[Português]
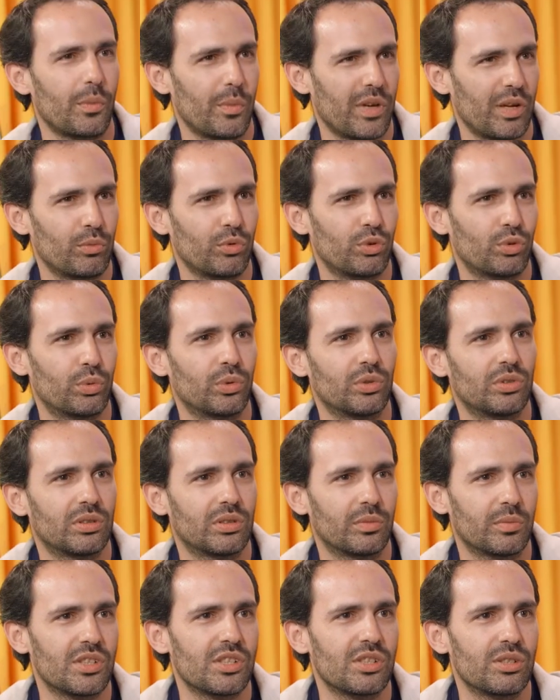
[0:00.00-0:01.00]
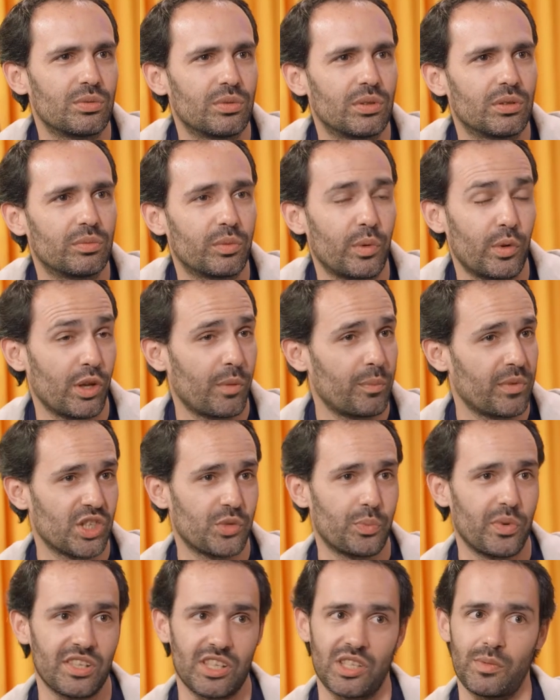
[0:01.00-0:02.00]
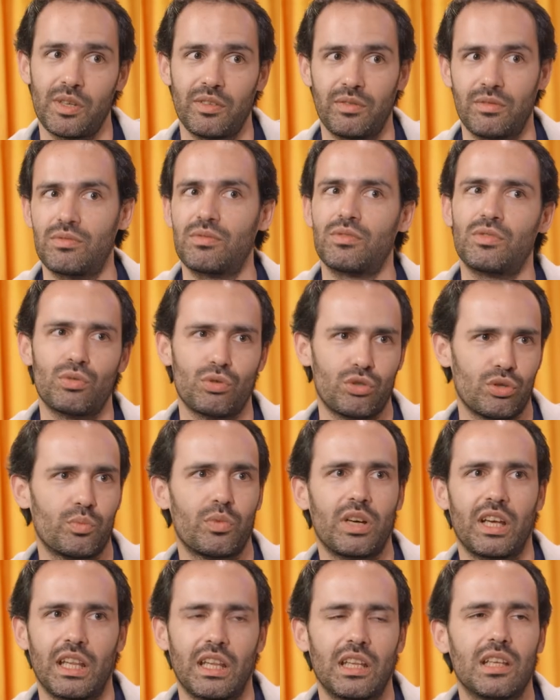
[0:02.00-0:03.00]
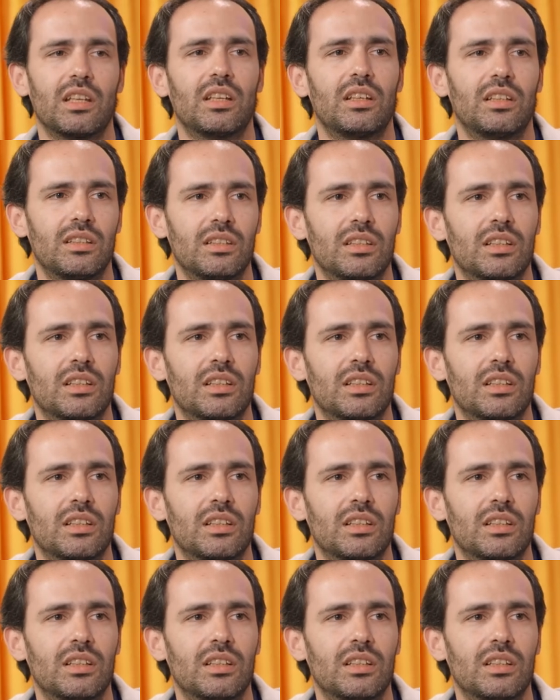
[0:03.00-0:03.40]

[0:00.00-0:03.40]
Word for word: também é muito útil, imagino eu. Exato. A minha experiência também surgiu um bocado daí.